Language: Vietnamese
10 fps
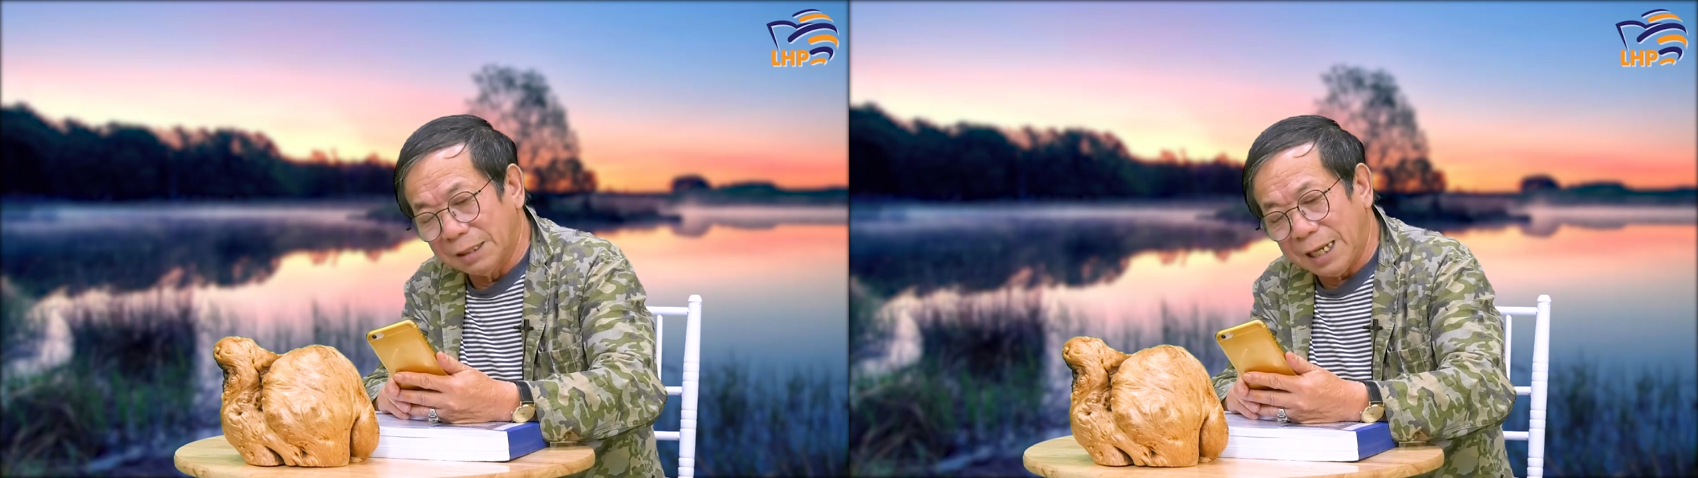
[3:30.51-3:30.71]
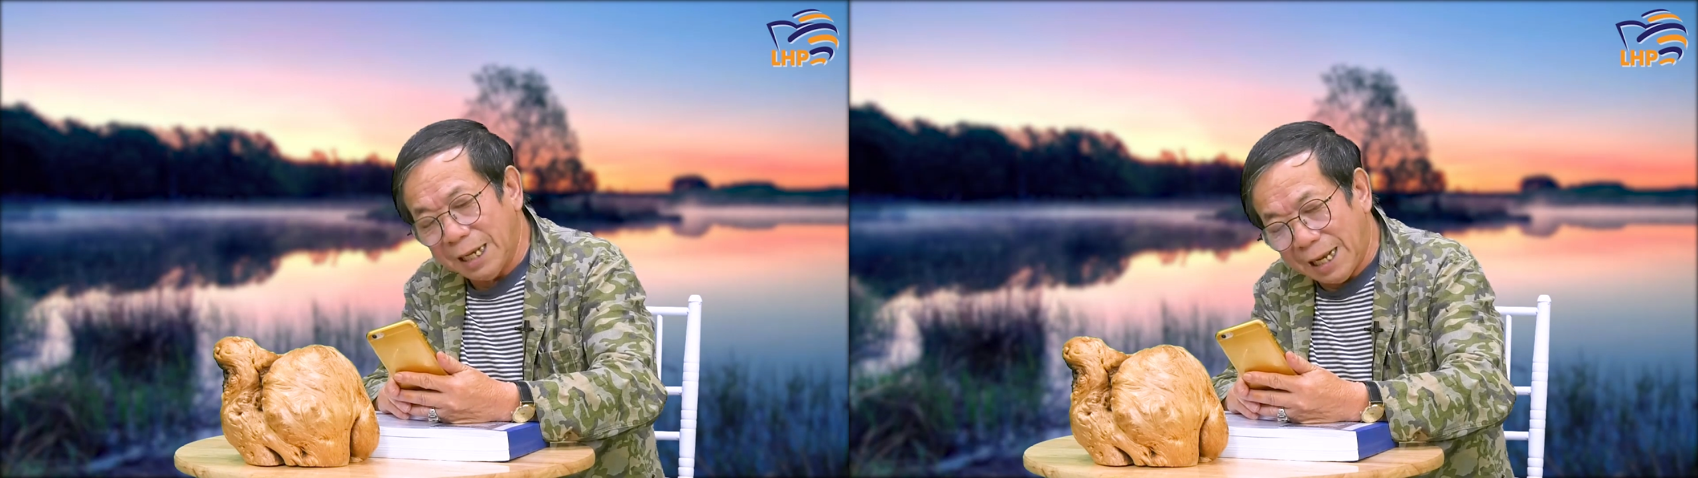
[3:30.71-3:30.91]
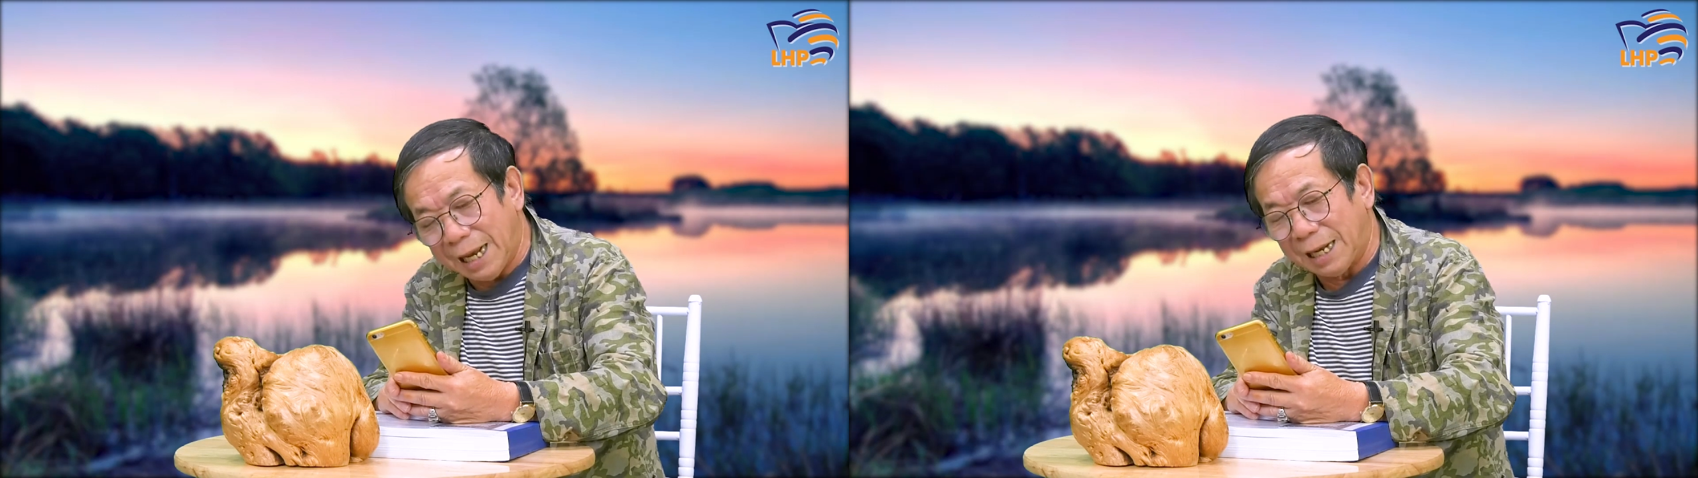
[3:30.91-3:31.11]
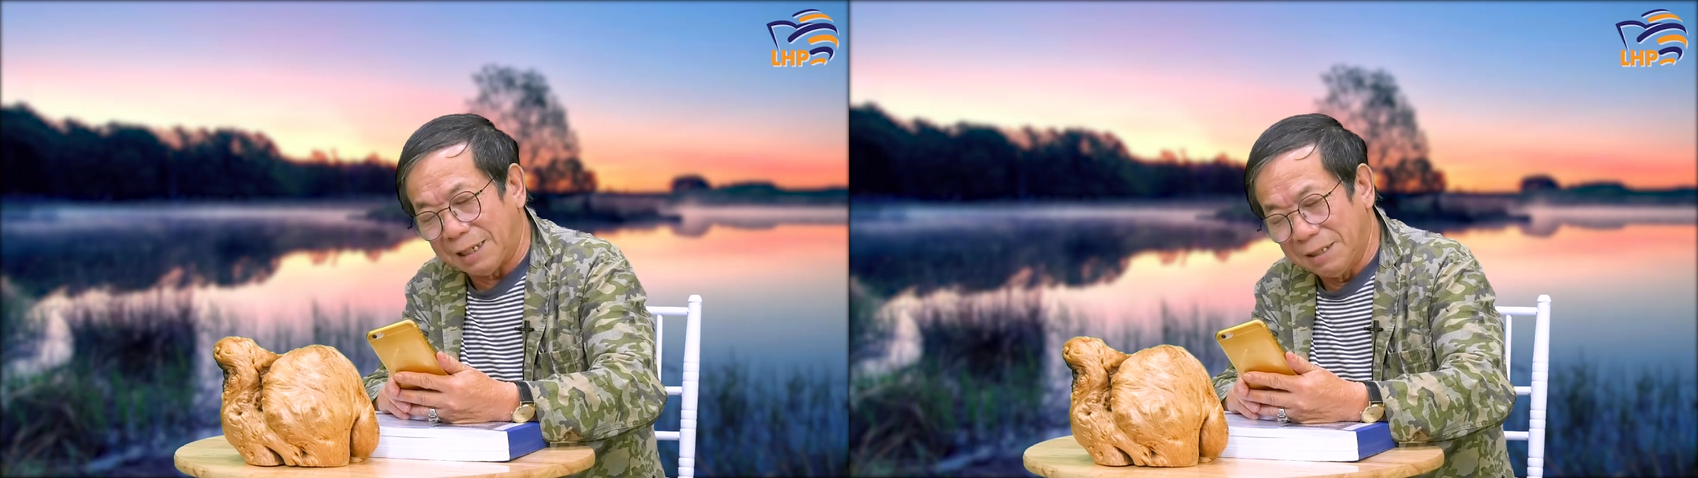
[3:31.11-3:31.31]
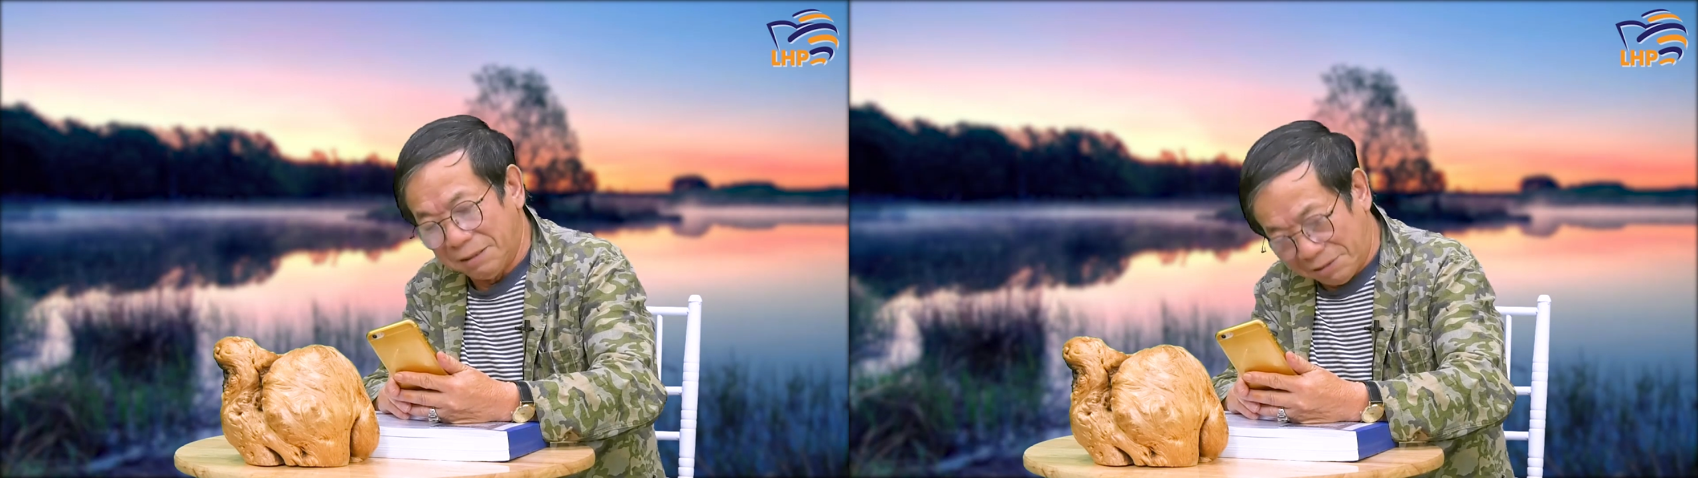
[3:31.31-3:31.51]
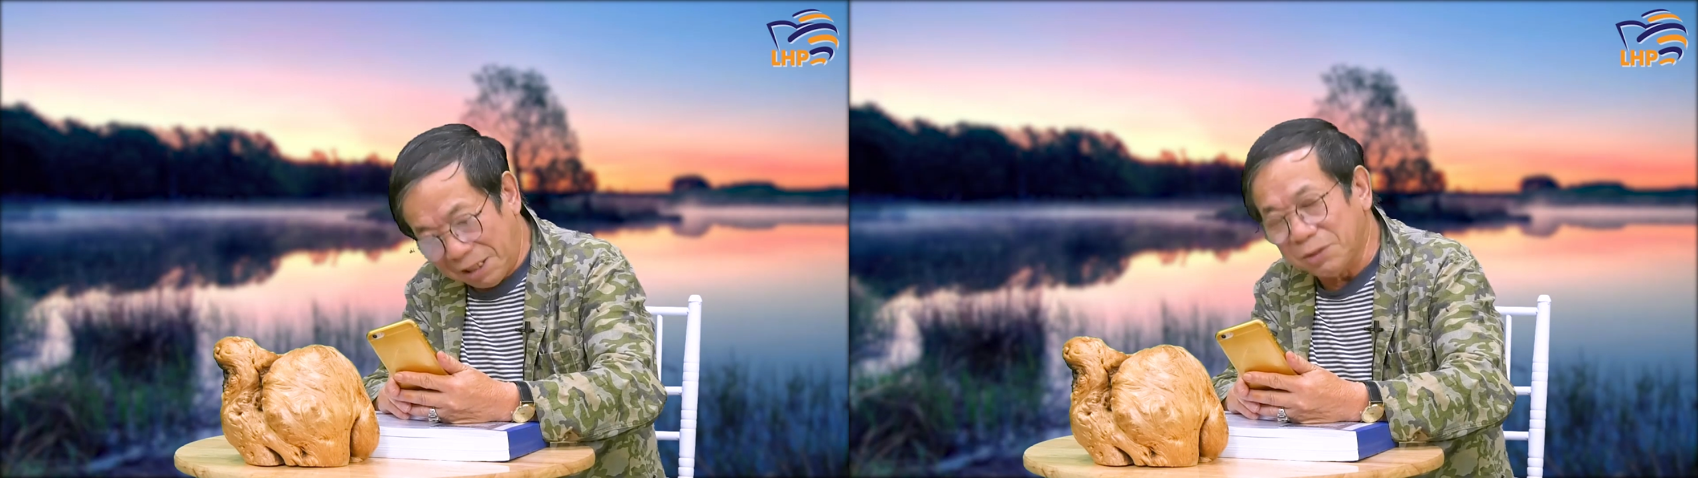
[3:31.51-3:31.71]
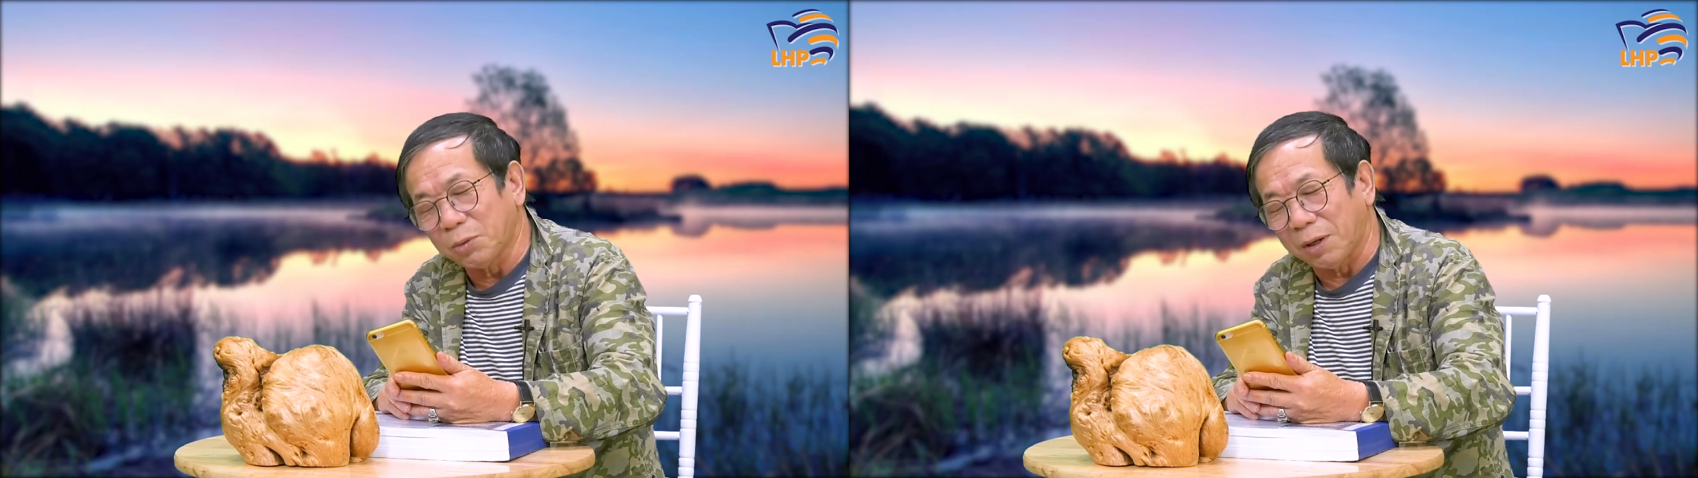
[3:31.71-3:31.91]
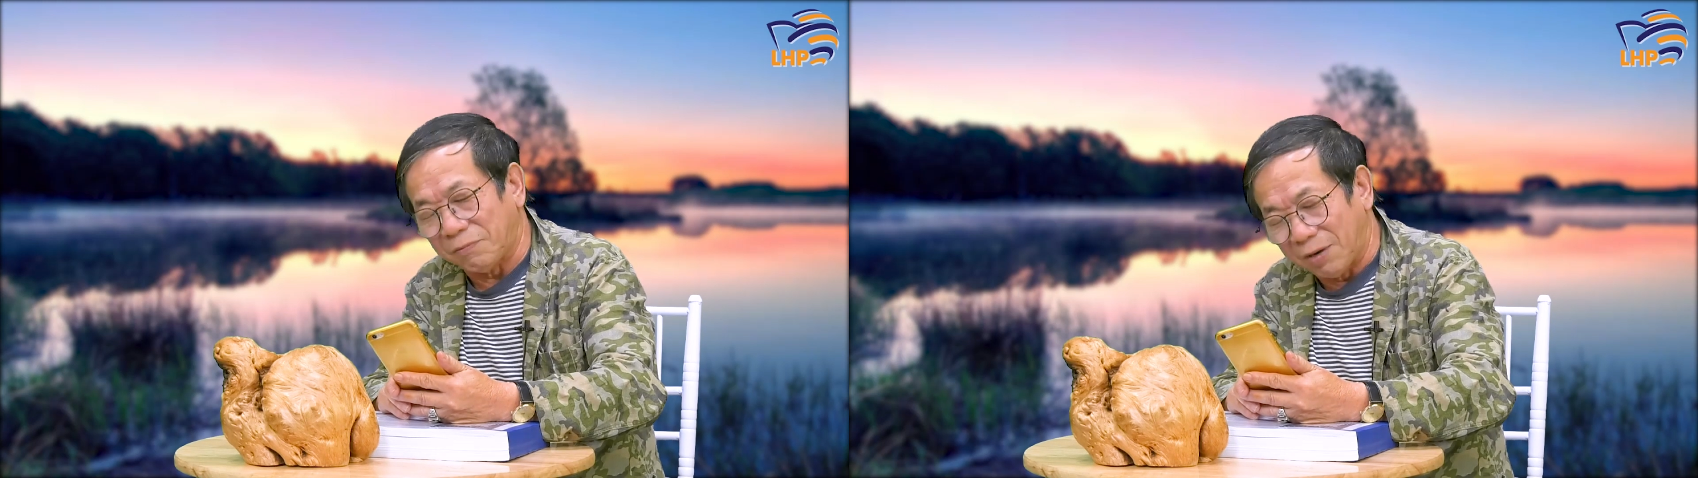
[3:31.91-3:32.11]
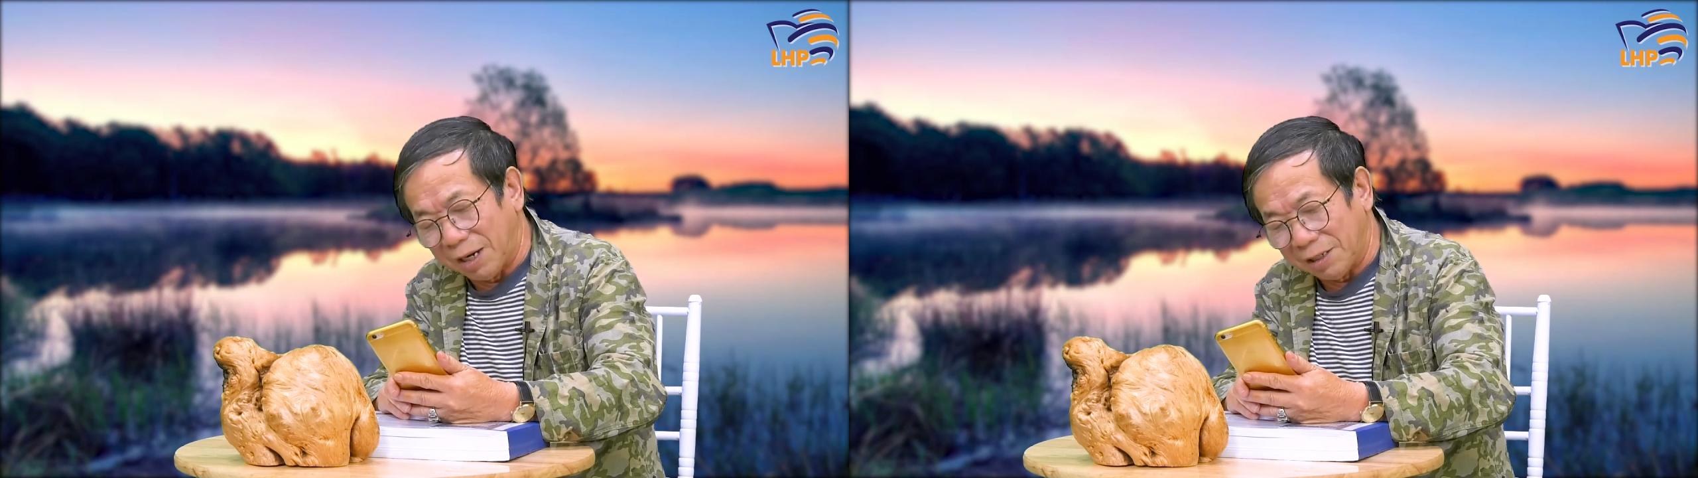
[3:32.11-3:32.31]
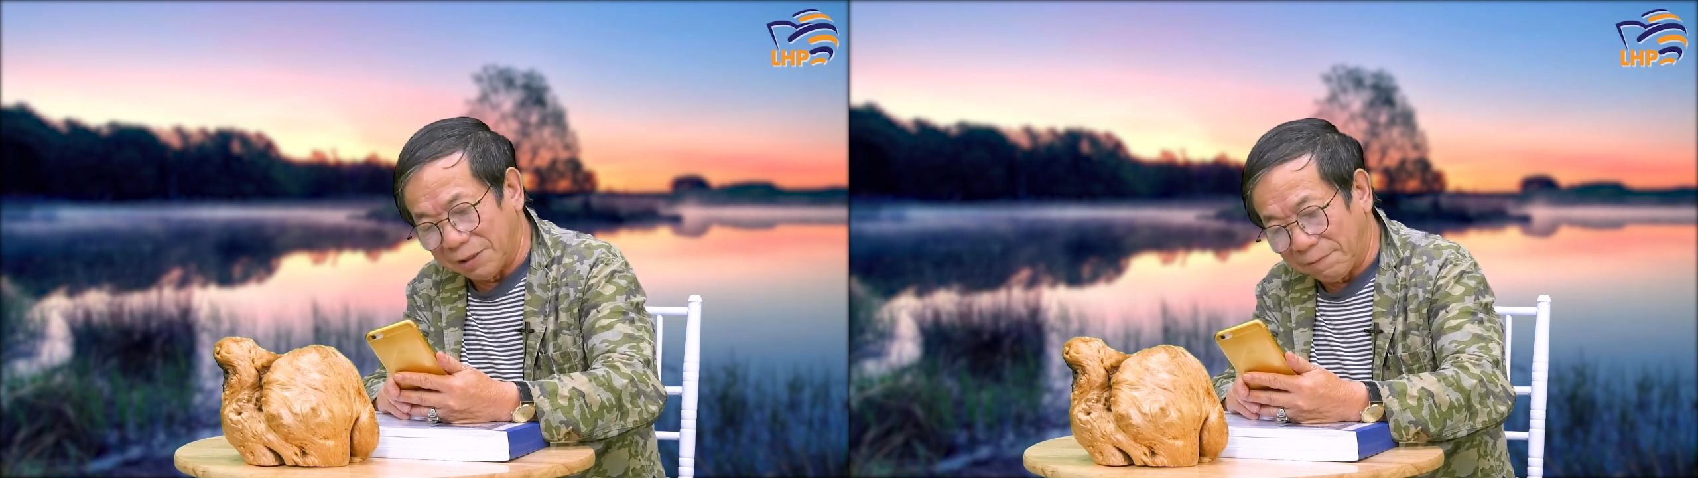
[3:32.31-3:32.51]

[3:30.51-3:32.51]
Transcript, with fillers: Thế à, rất tuyệt vời.